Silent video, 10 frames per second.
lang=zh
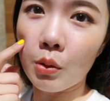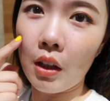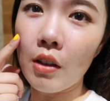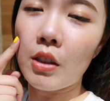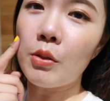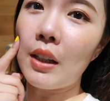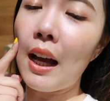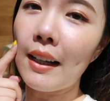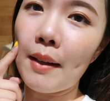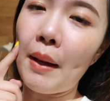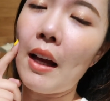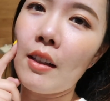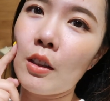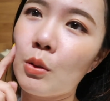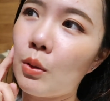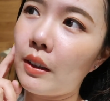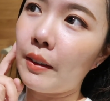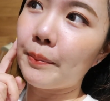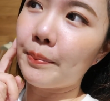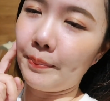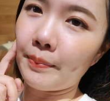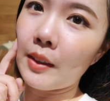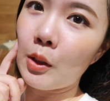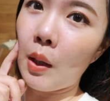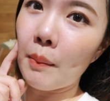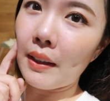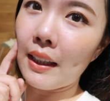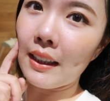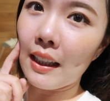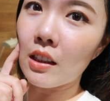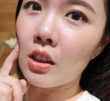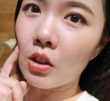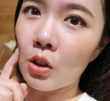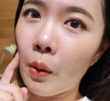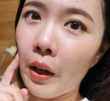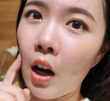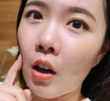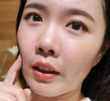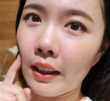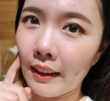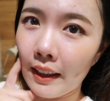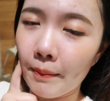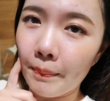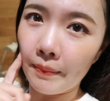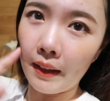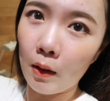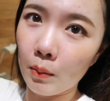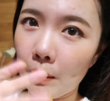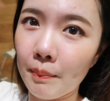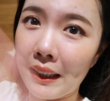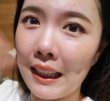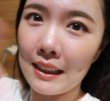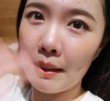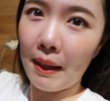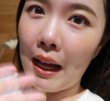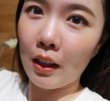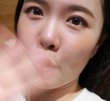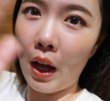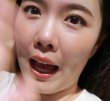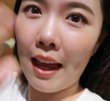索道上去看看吧。所以，嗯，希望明天天气稍微好一点点。那我们明天见吧，晚